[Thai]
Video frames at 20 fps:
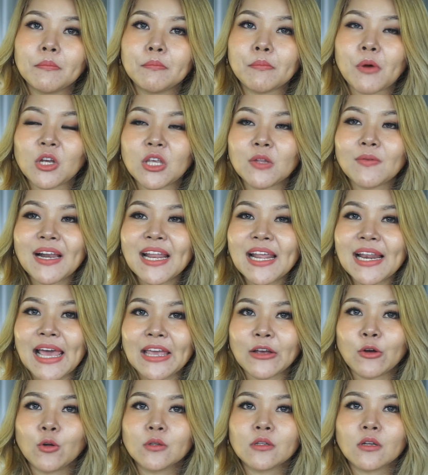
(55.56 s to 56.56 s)
หม่องคิดว่าหลา
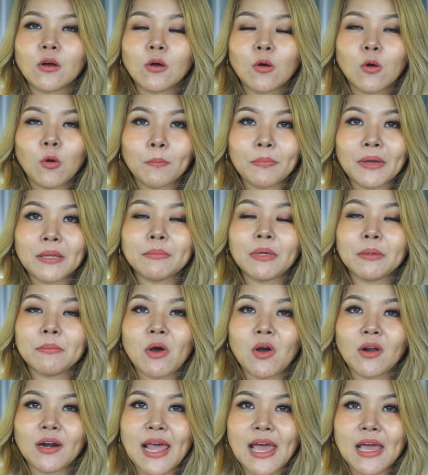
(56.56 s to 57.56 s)
ยๆคนก็คงเป็นเหมือนห
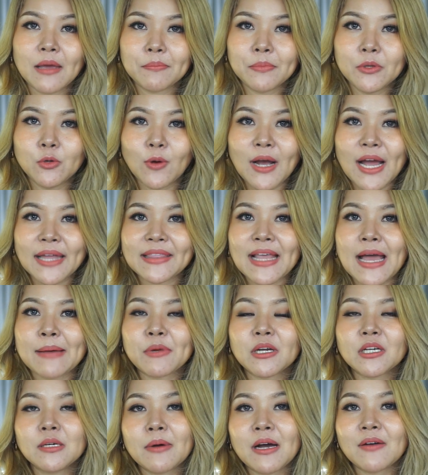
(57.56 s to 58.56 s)
ม่องแหละผิวขาดน้ำ
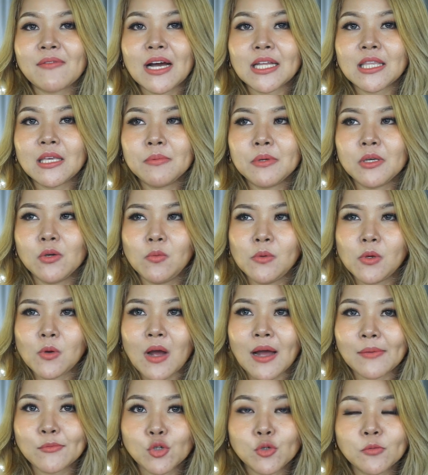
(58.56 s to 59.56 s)
ก็คือภาวะที่ผิวมีค
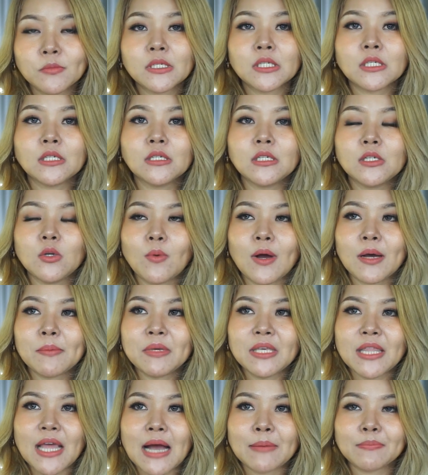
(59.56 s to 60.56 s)
วามชุ่มชื้นหรือว่า
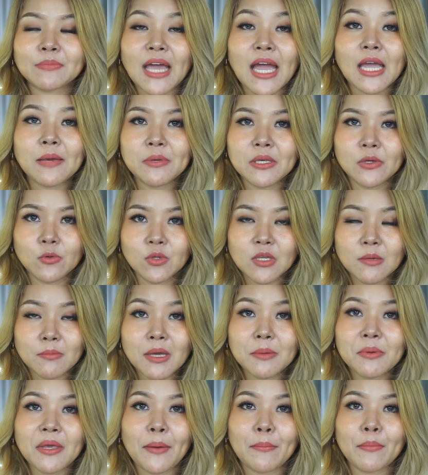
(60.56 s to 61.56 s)
มีน้ำใต้ผิวที่ไม่
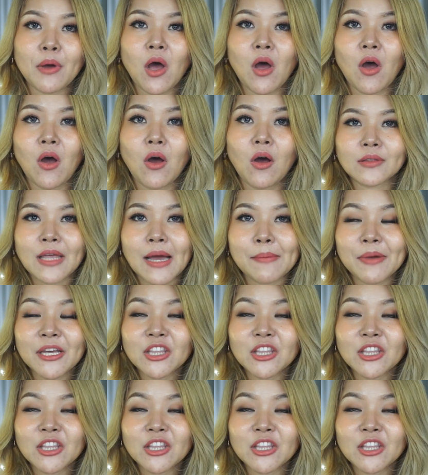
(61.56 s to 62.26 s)
เพียงพอทำ